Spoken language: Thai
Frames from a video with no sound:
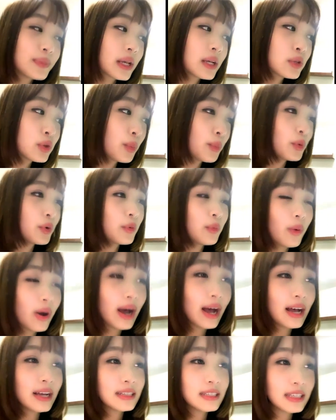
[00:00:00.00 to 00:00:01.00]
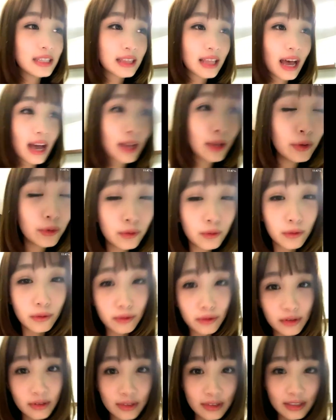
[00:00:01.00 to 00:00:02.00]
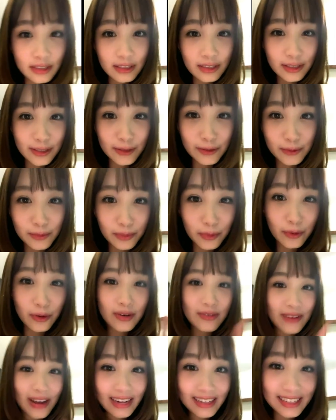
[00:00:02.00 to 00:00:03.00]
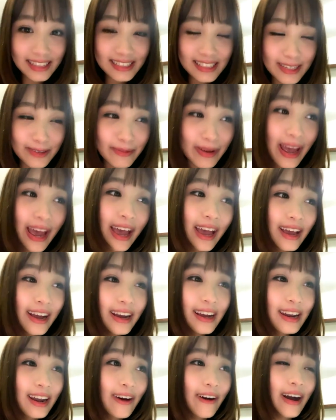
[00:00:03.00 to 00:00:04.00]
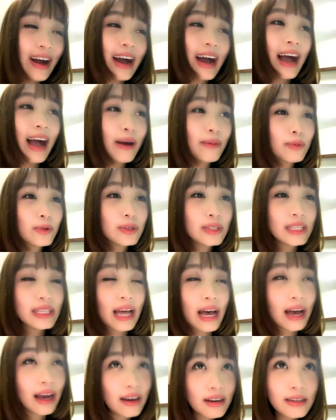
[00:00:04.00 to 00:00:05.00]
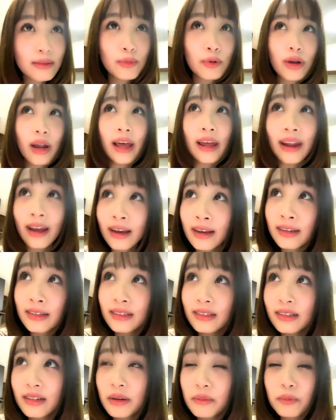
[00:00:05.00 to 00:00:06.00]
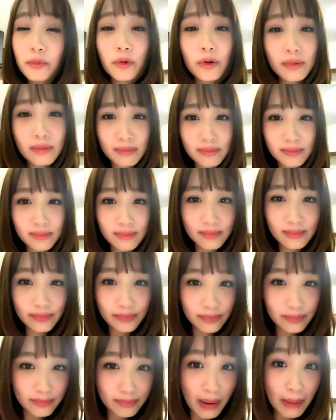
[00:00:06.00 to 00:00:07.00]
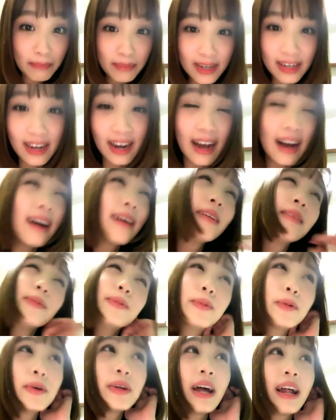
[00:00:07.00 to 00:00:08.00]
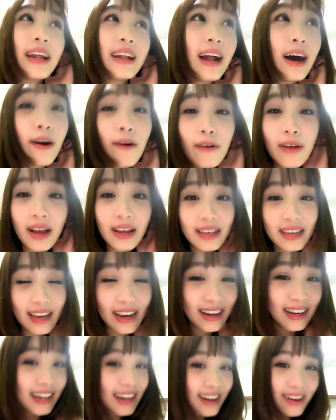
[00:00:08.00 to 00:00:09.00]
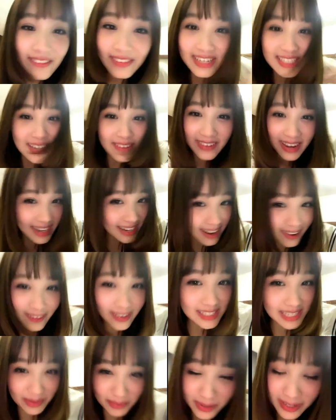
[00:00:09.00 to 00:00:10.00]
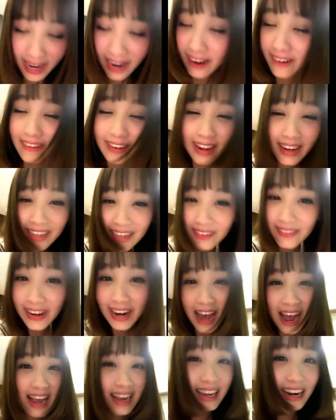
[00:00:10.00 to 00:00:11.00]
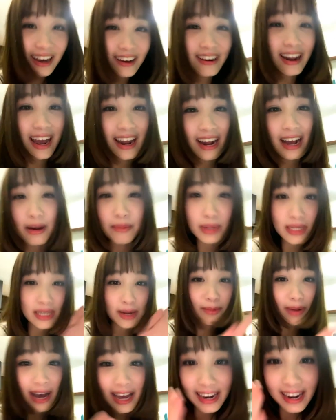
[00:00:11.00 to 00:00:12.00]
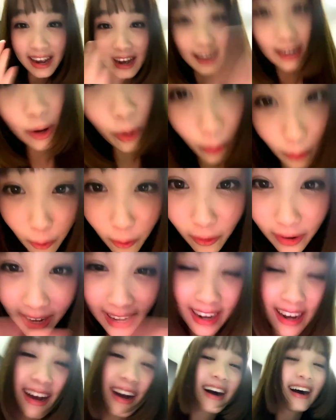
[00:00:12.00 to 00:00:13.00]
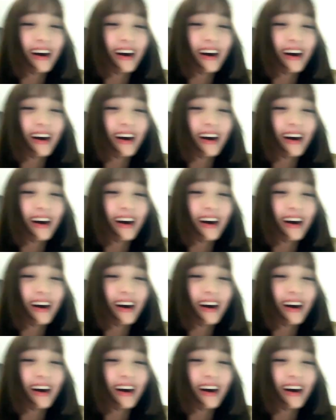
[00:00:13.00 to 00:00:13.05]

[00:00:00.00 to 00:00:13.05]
สมมติว่าสิตาอยู่อยู่บูธแฟตคิดใช่ไหมแล้วข้างๆบูธสิตาคือบูธอะไรนะบูธปลาหมึกอะ บูธอะไรทาโกยากิเราไม่สามารถเรียกคนจากบูธทาโกยากิมาถ่ายกับเราได้นะคะไม่สามารถนะคะโนนะคะ